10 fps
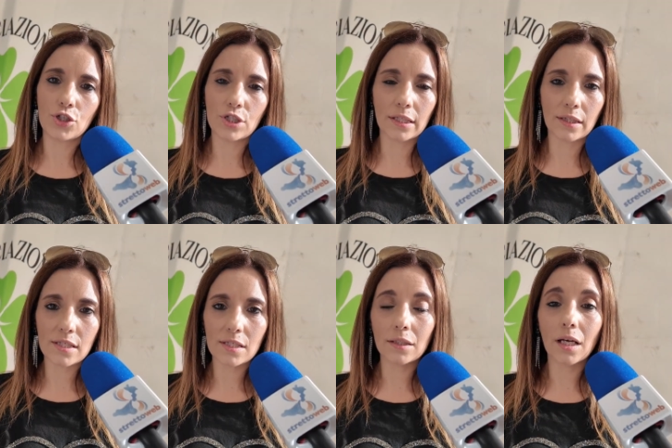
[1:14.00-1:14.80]

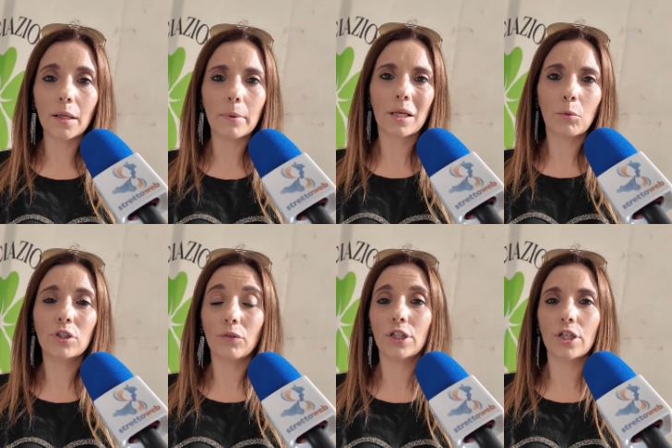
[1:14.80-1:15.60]
incidente stradale, perché
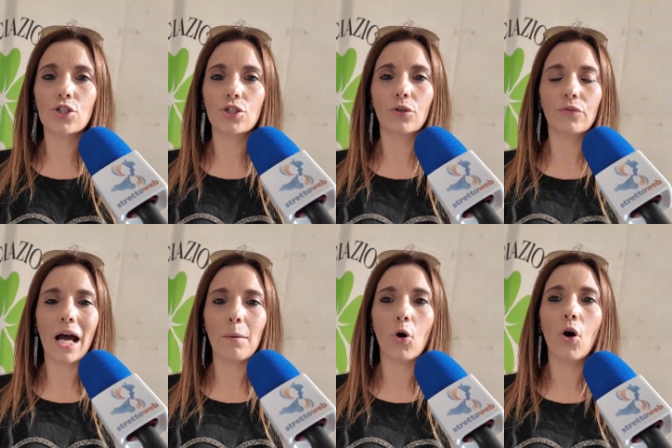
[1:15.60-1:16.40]
molte volte ci
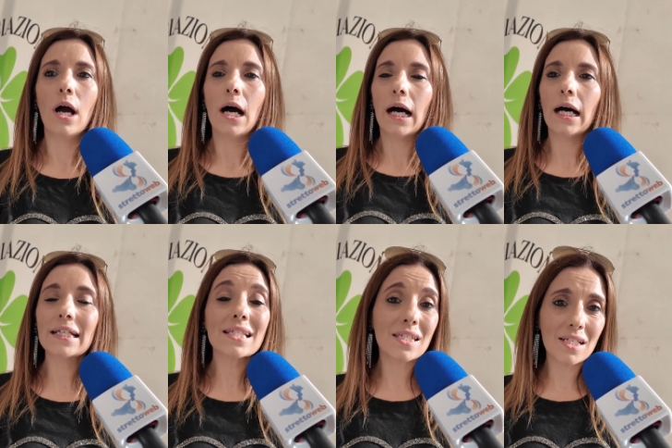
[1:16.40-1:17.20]
troviamo
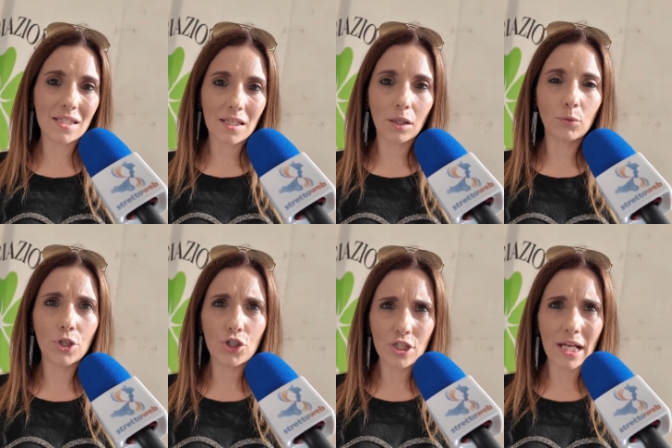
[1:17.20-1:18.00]
ad assistere ad
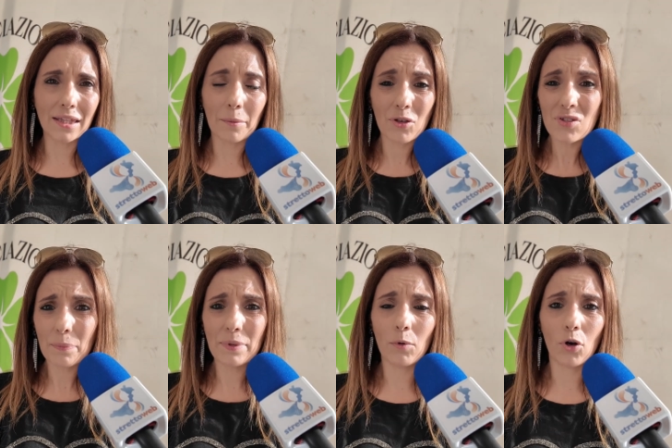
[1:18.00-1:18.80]
un incidente ma non
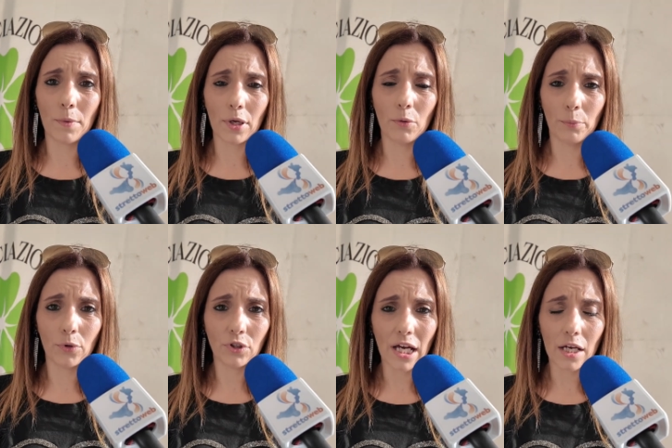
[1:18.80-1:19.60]
sappiamo come
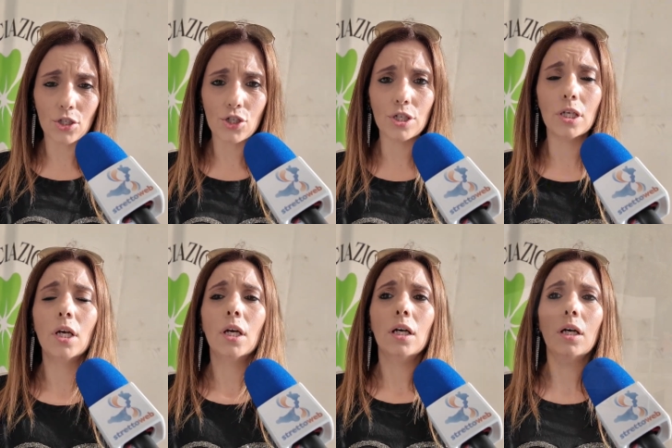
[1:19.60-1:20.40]
comportarci,
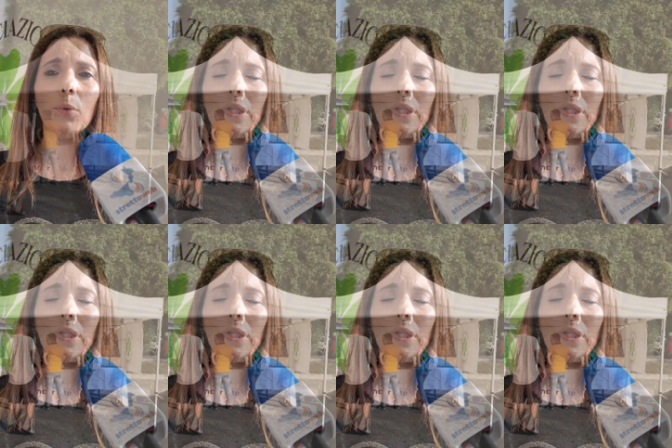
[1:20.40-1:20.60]
eh,